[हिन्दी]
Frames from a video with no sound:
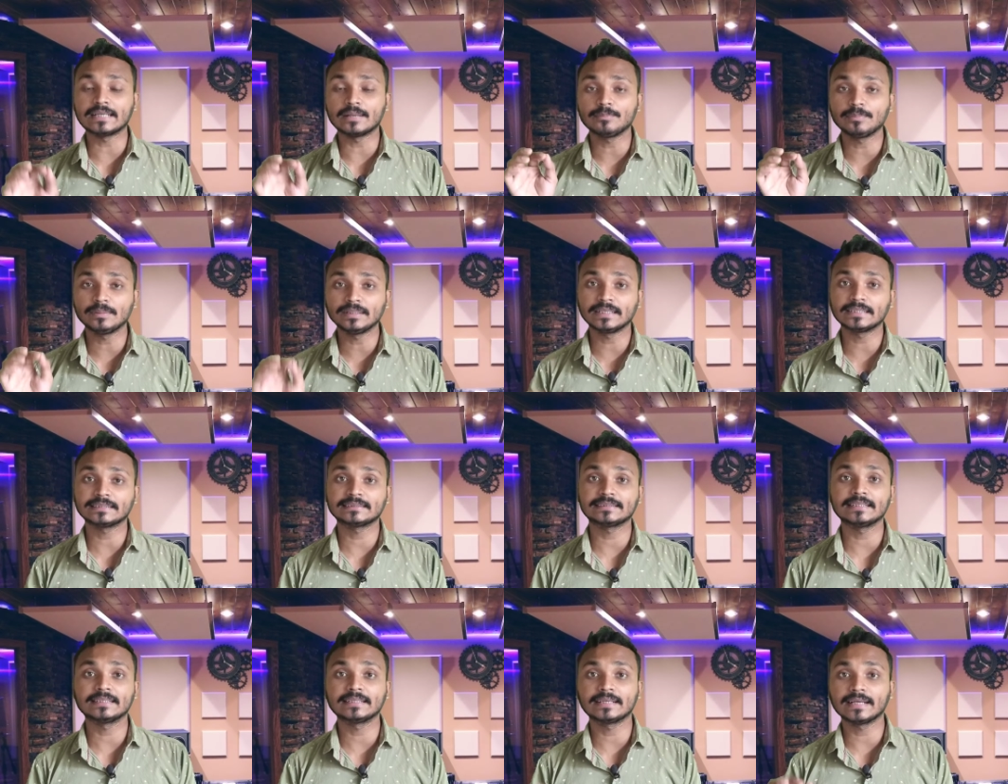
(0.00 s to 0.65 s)
इस
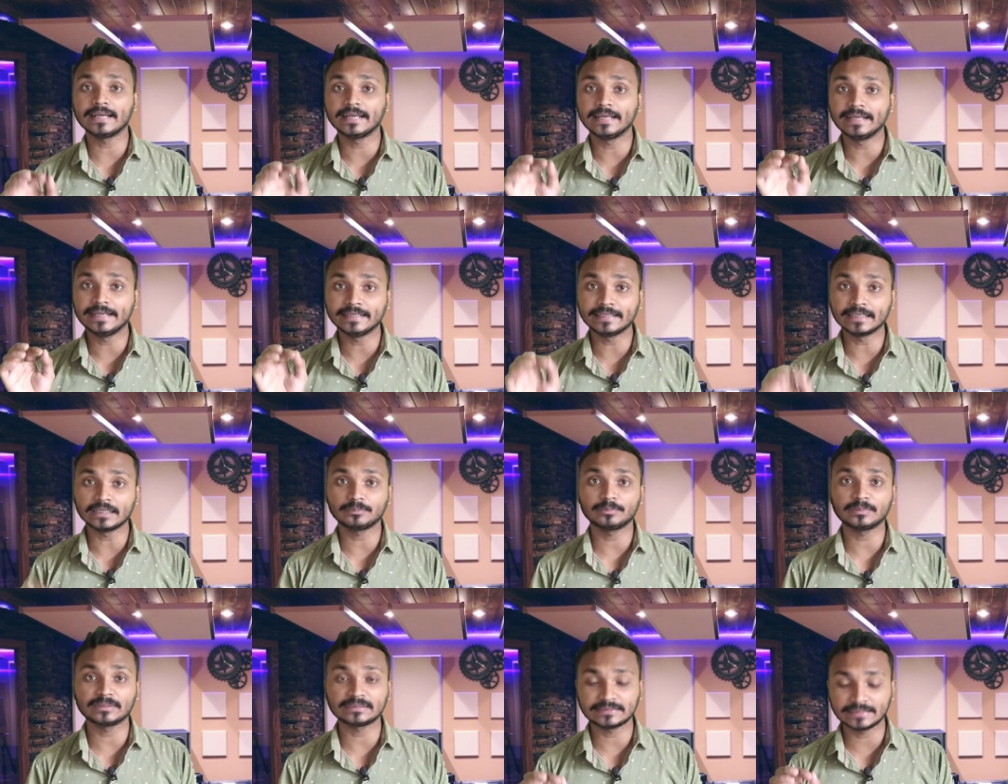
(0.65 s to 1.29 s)
एप्लीकेशन का
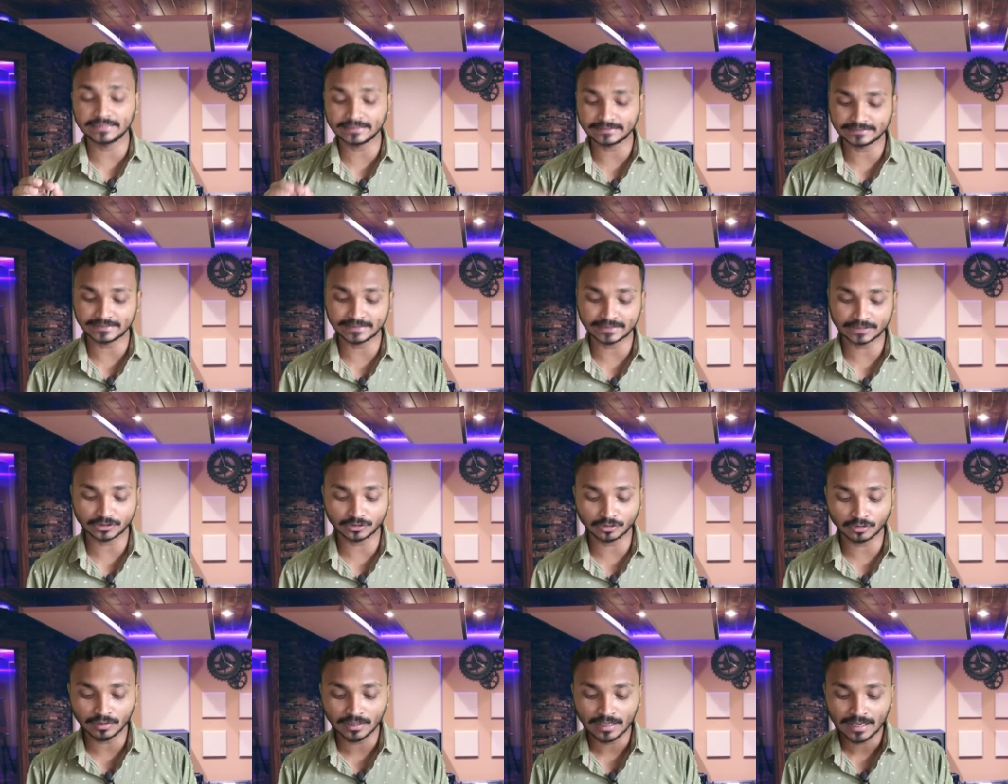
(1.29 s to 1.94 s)
इंटरफेस देख
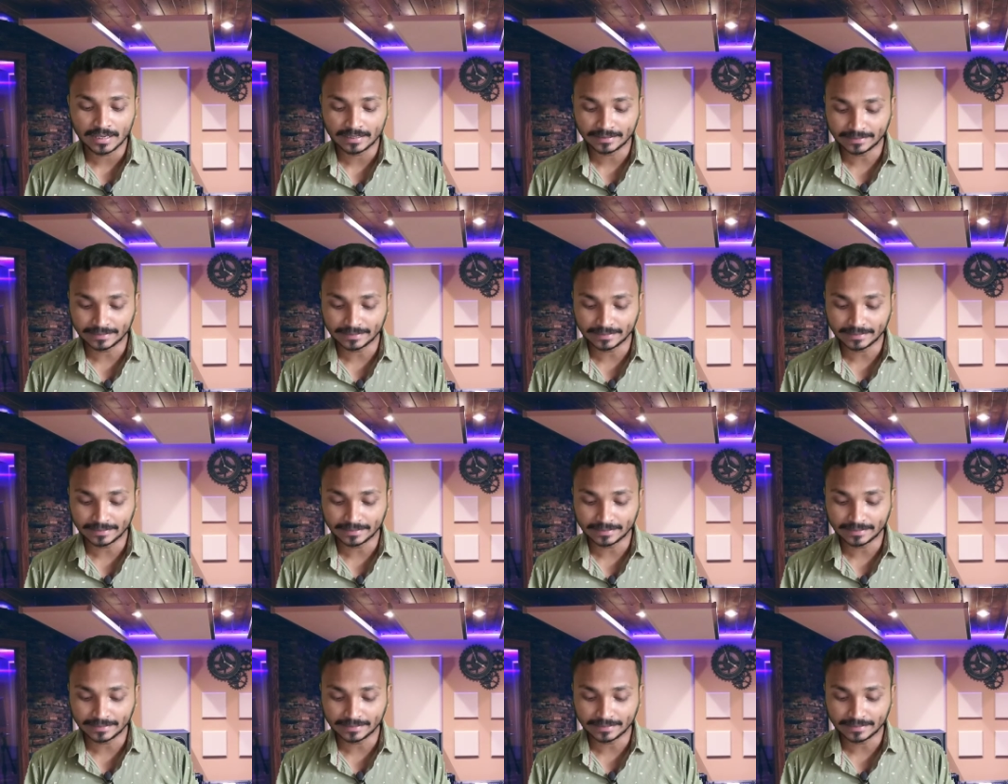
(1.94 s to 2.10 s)
सकते हो